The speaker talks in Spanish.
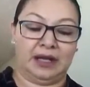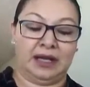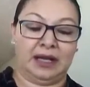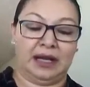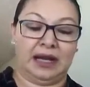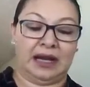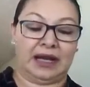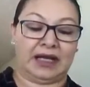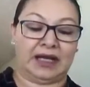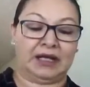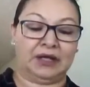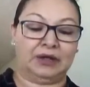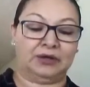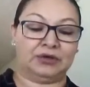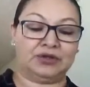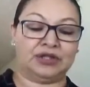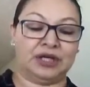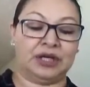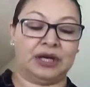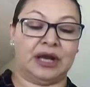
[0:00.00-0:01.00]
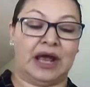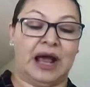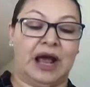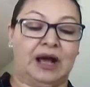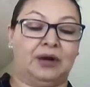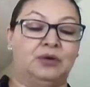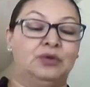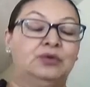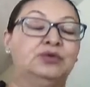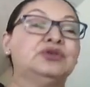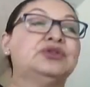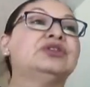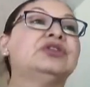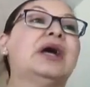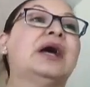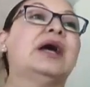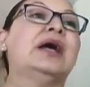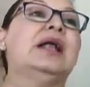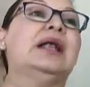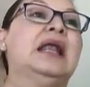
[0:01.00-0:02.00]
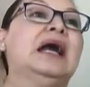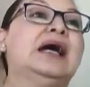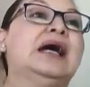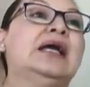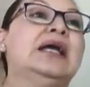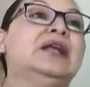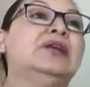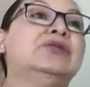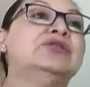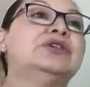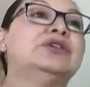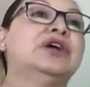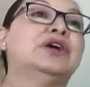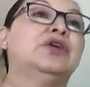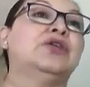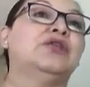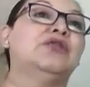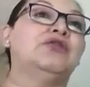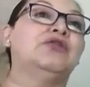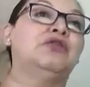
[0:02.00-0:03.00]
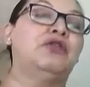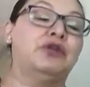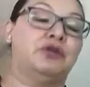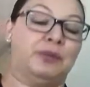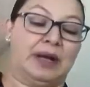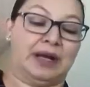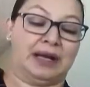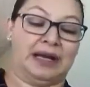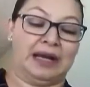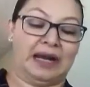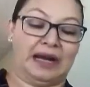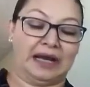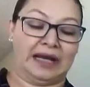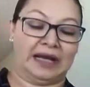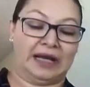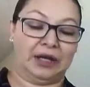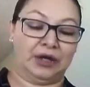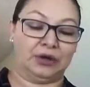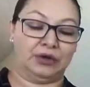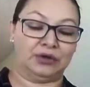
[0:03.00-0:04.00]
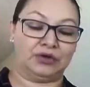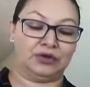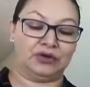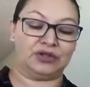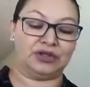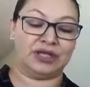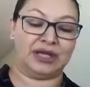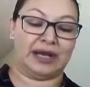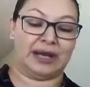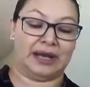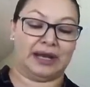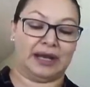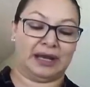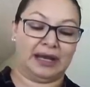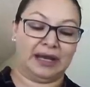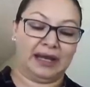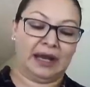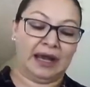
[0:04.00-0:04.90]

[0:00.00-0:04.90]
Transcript: la que no se ajusta, la que no se conforma, la que no se